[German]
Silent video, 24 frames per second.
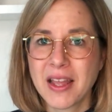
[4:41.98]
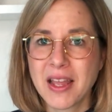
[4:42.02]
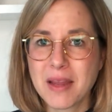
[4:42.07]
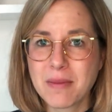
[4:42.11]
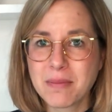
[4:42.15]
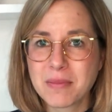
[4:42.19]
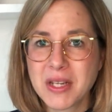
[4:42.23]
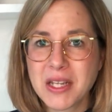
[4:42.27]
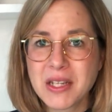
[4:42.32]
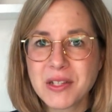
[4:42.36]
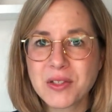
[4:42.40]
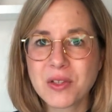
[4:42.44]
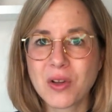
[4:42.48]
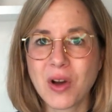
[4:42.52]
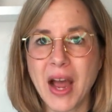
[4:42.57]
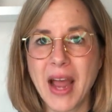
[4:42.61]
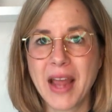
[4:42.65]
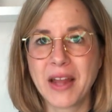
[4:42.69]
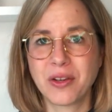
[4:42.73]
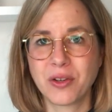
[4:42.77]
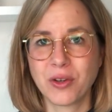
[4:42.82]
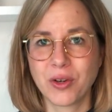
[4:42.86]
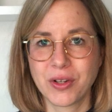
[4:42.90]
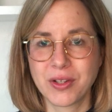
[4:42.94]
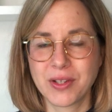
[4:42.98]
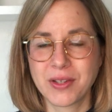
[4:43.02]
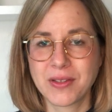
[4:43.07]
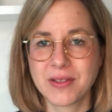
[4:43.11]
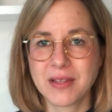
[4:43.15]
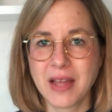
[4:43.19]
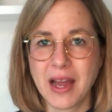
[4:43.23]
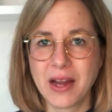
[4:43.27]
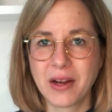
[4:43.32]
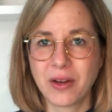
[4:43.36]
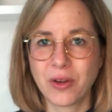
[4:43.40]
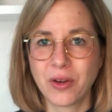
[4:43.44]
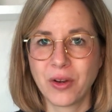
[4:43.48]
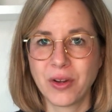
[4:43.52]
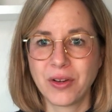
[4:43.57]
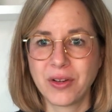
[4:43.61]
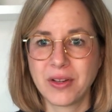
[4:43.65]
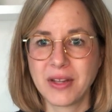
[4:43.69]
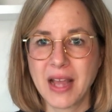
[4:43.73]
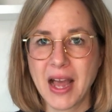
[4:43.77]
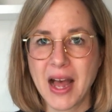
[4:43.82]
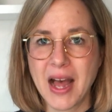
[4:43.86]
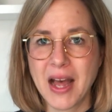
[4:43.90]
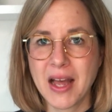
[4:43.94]
eben nicht so eindeutig sagen
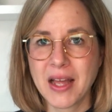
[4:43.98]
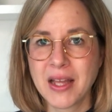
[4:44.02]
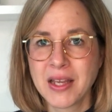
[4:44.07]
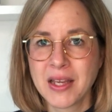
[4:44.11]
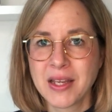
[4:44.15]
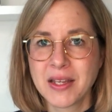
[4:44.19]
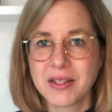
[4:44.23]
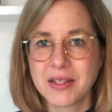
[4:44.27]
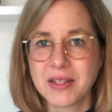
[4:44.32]
können, ja,